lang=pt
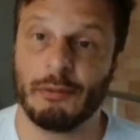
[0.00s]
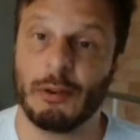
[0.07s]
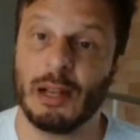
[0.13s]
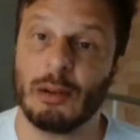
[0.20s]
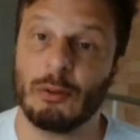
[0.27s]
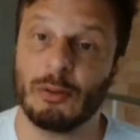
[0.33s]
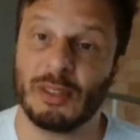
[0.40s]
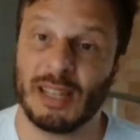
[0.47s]

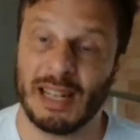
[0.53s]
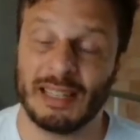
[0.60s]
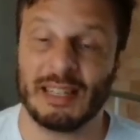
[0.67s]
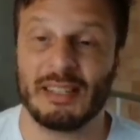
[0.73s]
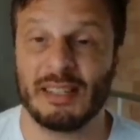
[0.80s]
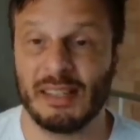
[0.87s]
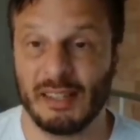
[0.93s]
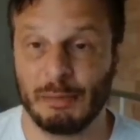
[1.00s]
acusada de
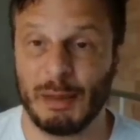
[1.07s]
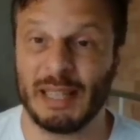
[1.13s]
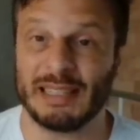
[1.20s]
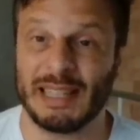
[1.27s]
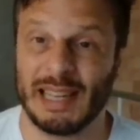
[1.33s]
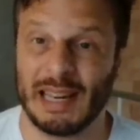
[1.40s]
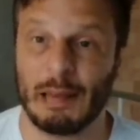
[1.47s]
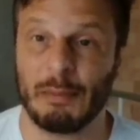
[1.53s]
desmatar
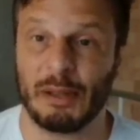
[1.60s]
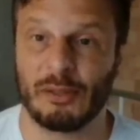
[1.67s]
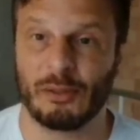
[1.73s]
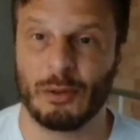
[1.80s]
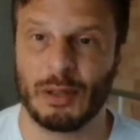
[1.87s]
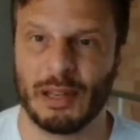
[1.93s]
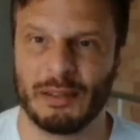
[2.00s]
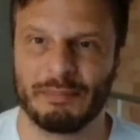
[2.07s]
a
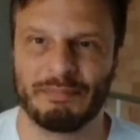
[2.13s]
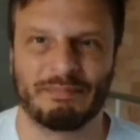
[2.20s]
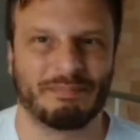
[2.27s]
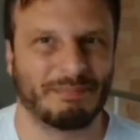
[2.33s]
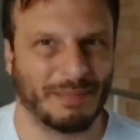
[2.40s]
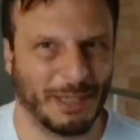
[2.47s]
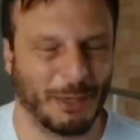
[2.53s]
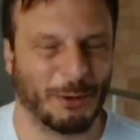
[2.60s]
Amazônia.
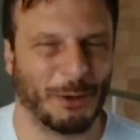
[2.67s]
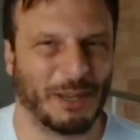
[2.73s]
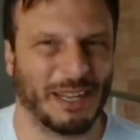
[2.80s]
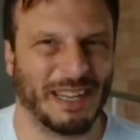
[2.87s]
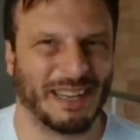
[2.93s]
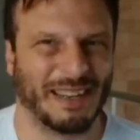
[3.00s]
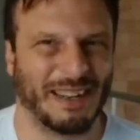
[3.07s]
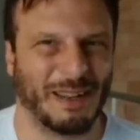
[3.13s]
Ironia,
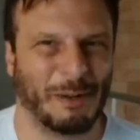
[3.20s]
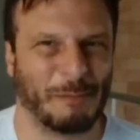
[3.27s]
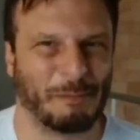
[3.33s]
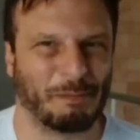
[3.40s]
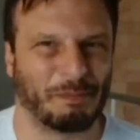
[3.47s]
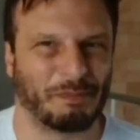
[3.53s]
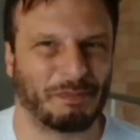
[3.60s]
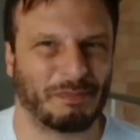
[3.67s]
né?
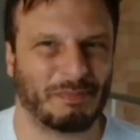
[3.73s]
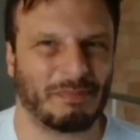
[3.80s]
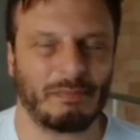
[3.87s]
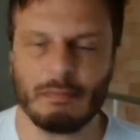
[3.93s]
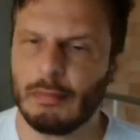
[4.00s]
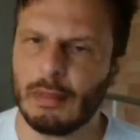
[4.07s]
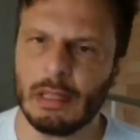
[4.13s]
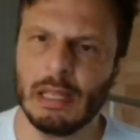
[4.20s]

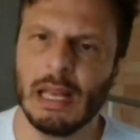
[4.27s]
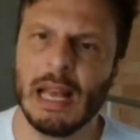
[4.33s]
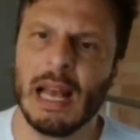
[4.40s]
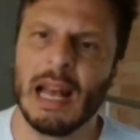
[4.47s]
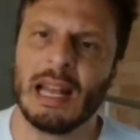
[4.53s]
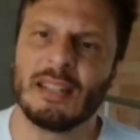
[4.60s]
De